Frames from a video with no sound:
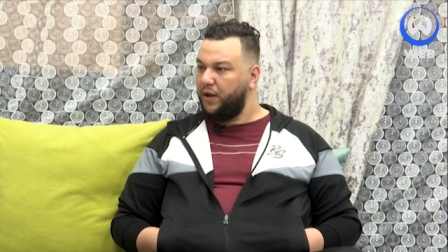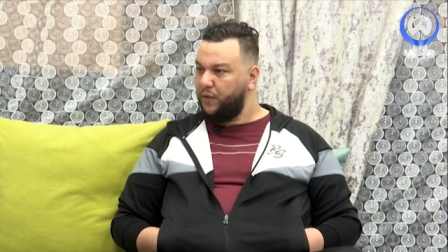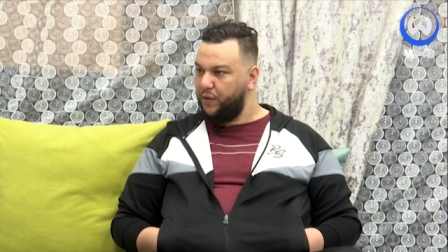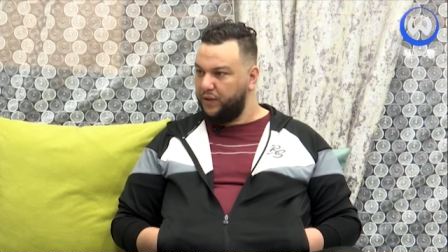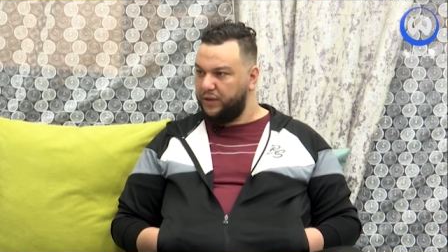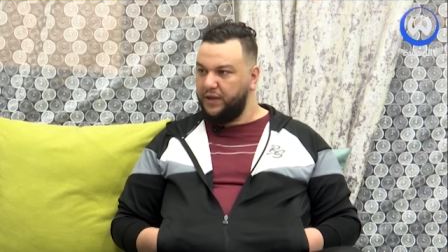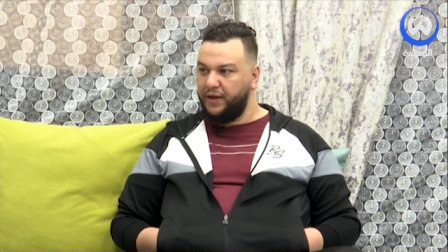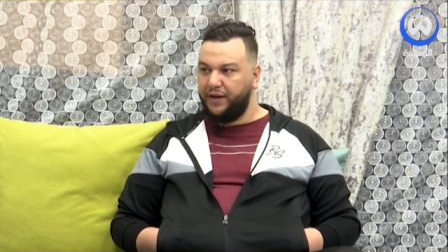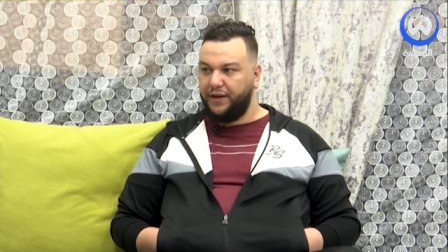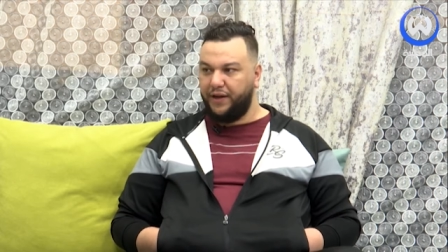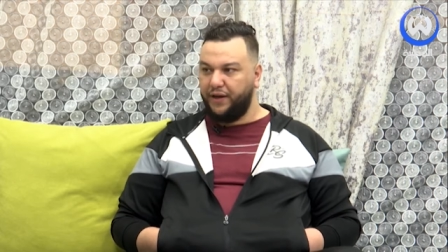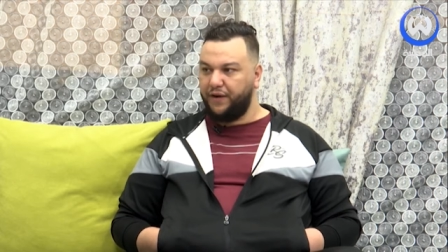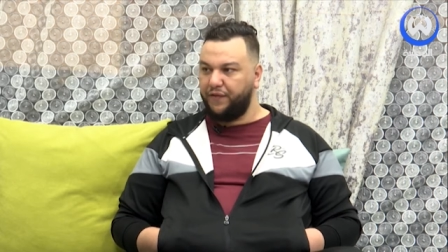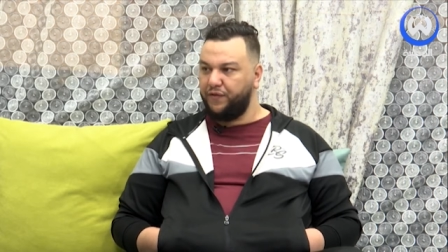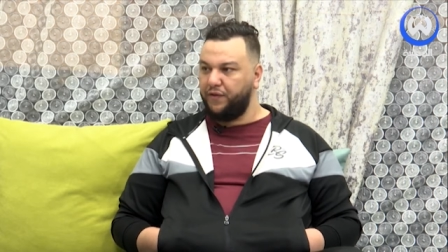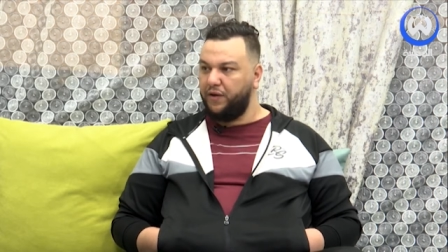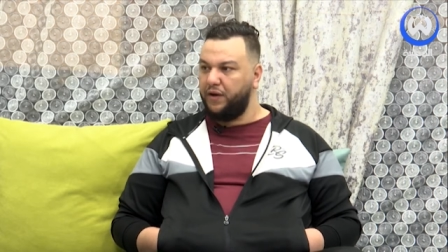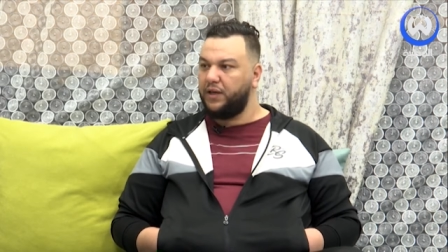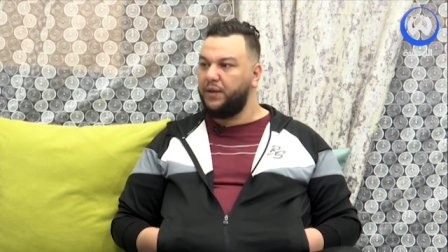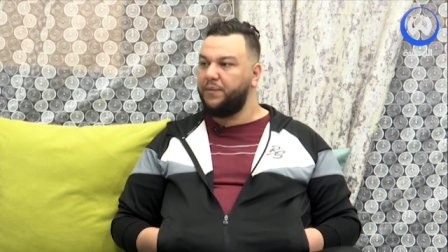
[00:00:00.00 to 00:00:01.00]
وهذه
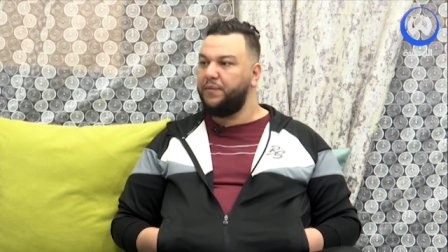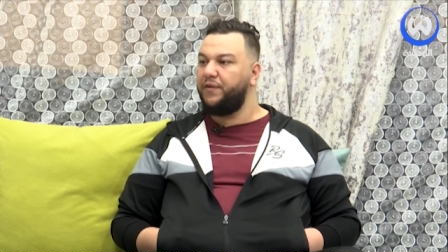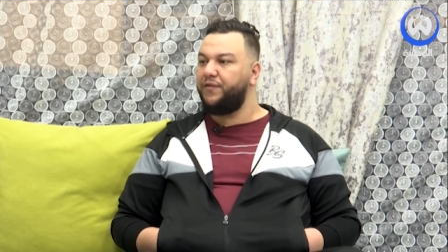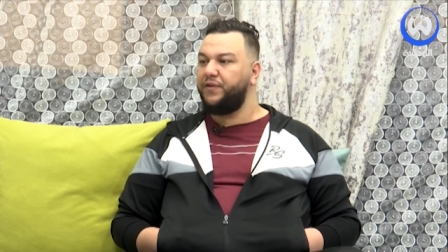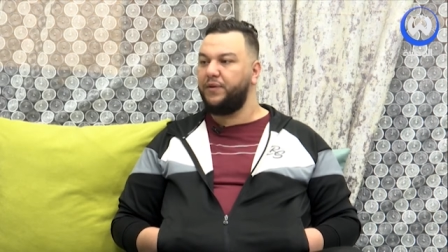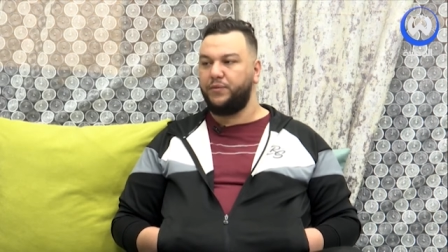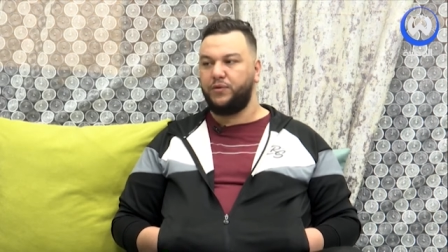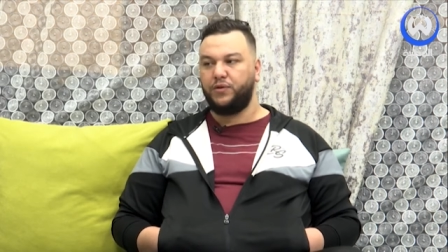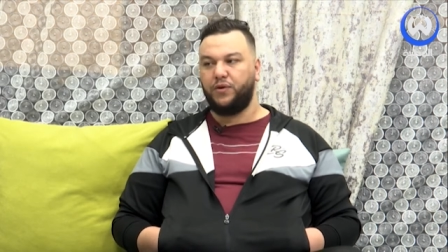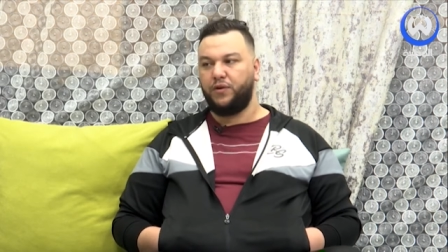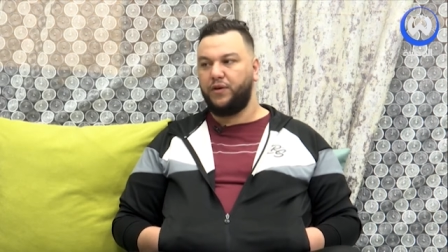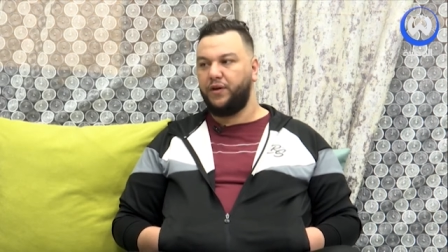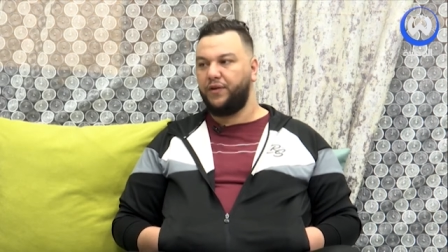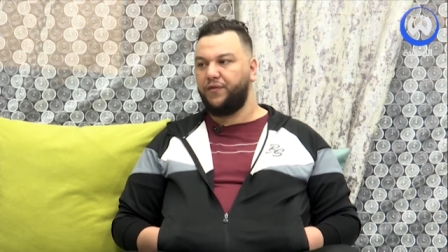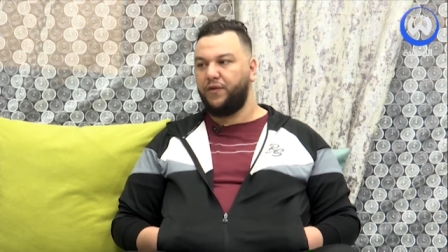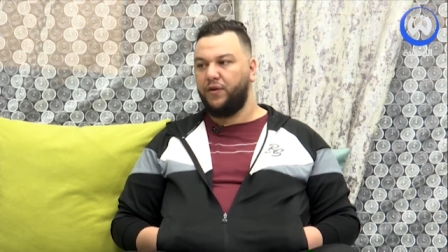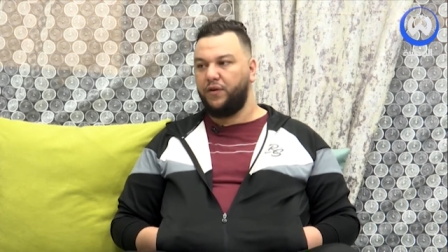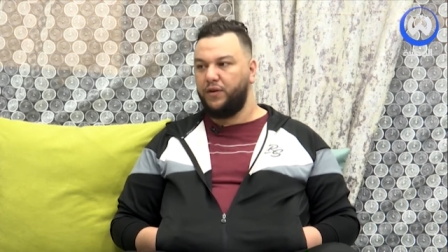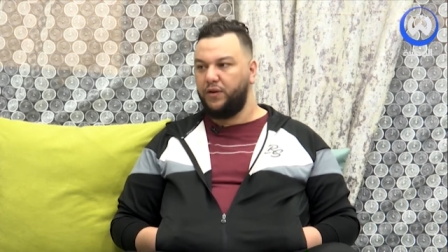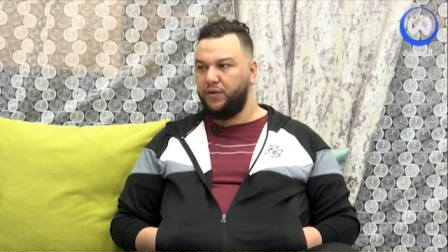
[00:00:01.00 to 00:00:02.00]
نعرفوها كيما الفيلم جوكر
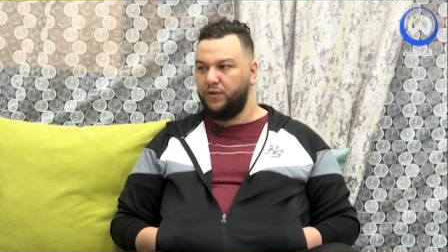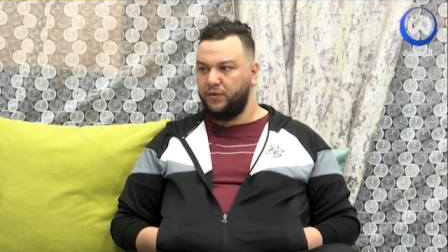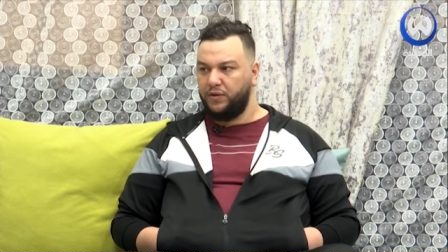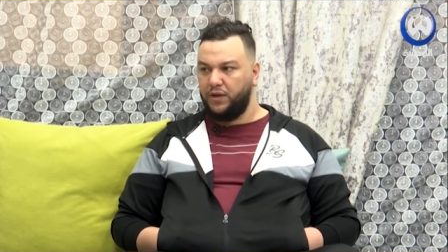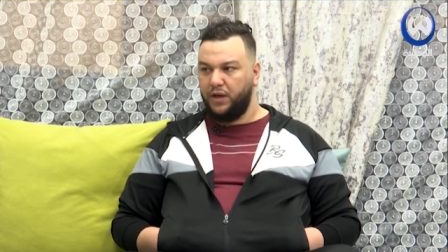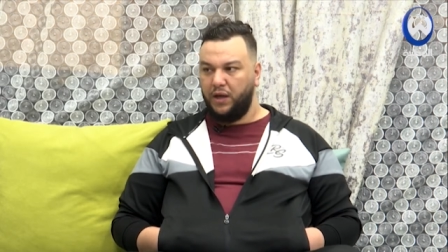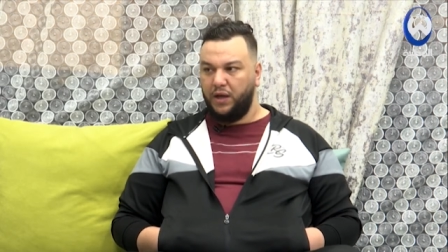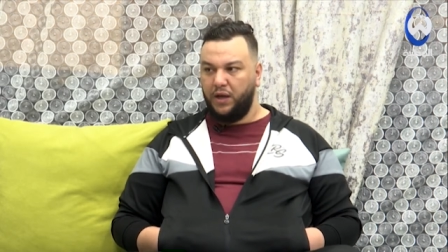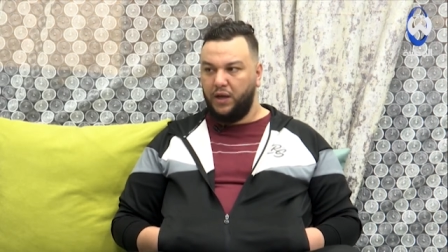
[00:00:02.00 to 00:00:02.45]
في هوليوود